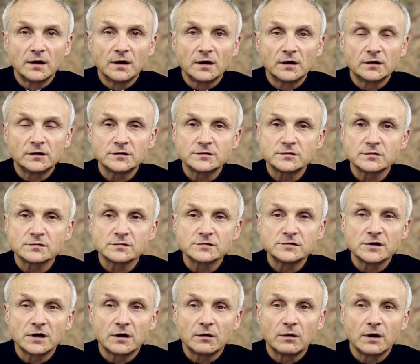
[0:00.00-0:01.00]
Chrystus
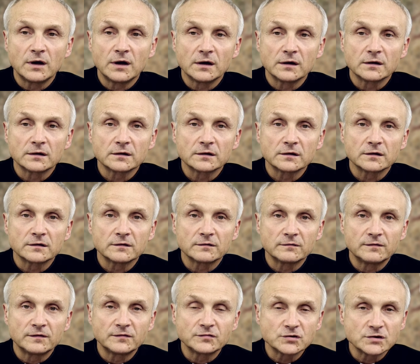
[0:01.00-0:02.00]
działa
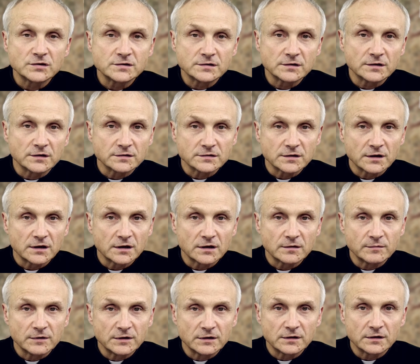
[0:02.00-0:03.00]
we wszystkich
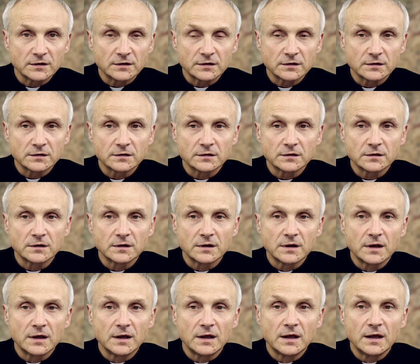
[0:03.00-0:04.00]
sakramentach,
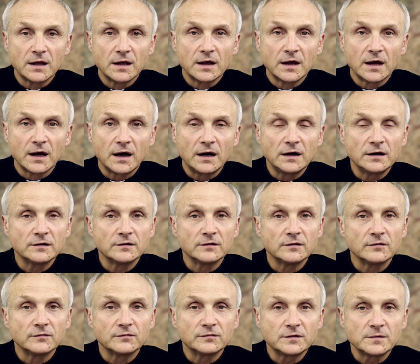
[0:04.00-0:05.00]
ale
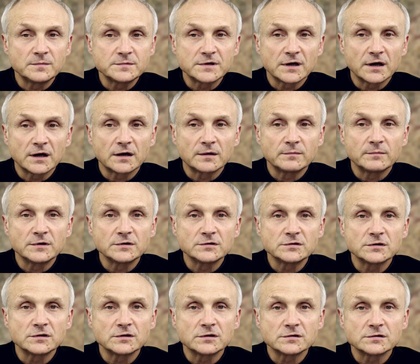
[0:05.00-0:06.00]
w tym
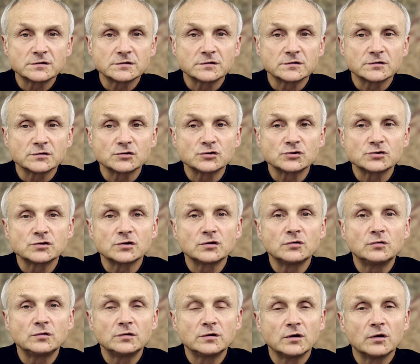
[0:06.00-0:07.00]
sakramencie jest
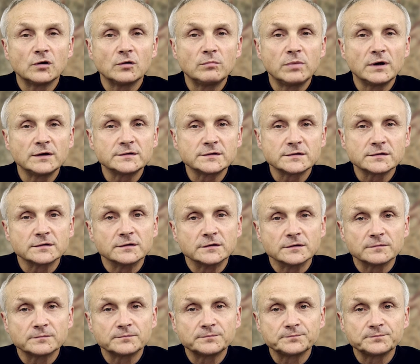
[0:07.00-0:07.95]
szczególnie obecny.